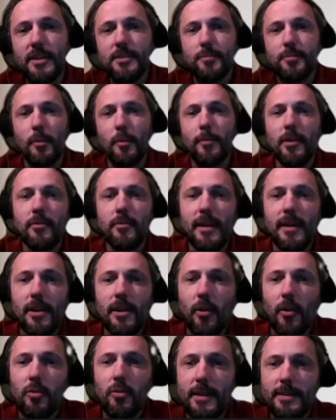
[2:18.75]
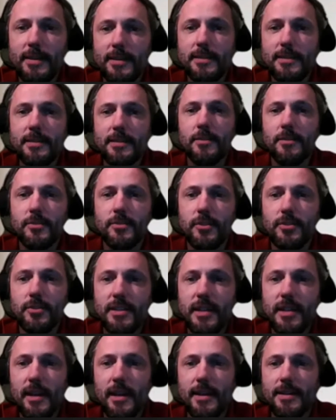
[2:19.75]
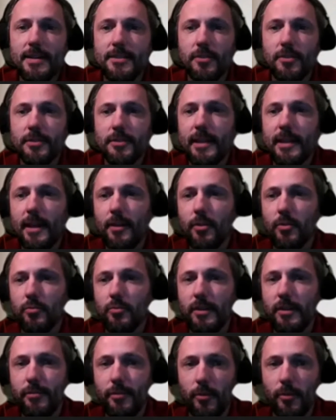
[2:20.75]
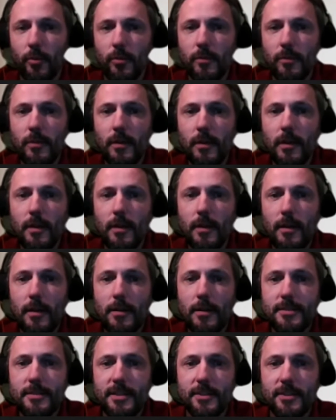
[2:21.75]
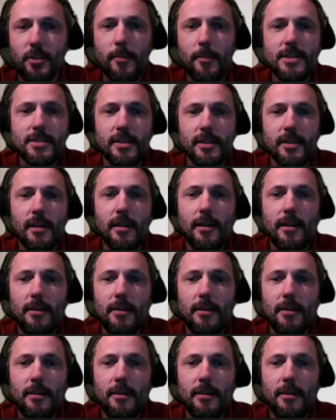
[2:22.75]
ne correspond pas aux valeurs humanistes, sociales et solidaires que nous défendons. C'est dommage.